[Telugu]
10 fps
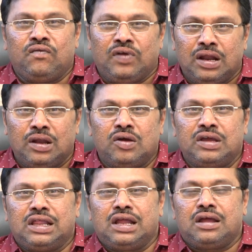వీళ్ళలో
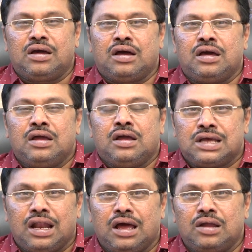ఏదైనా
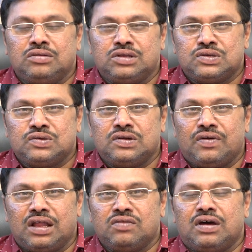సలహాలు తీసుకుని
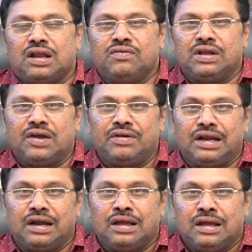వాళ్ళ ద్వారా వీళ్ళు
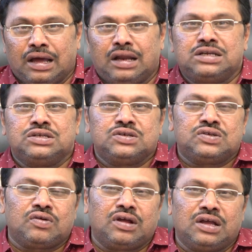ఏమైనా కరెక్షన్
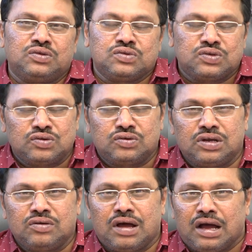చేసుకోవడం కానీ చూస్తూ
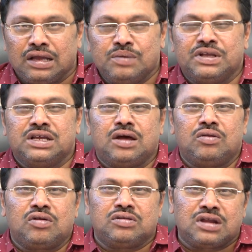ఉంటాం ఈ
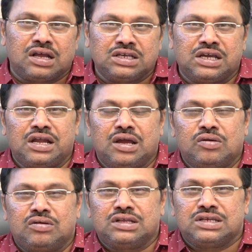మధ్యకాలంలో రాజకీయ
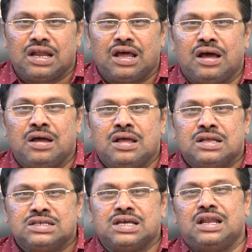నాయకులు కూడా చాలా
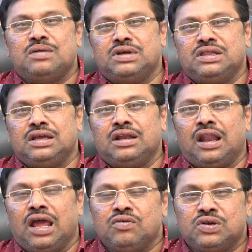చాలామంది
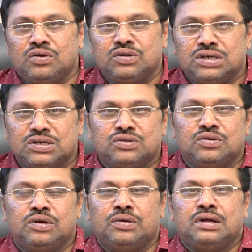లైవ్ షోలు
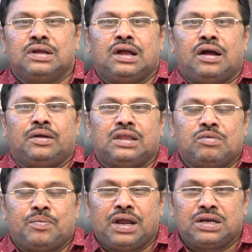చేస్తూ
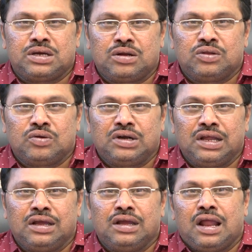తమ
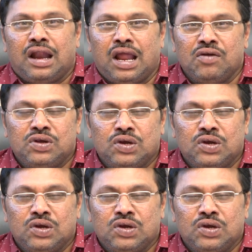ప్రేక్షకులతోటి లైవ్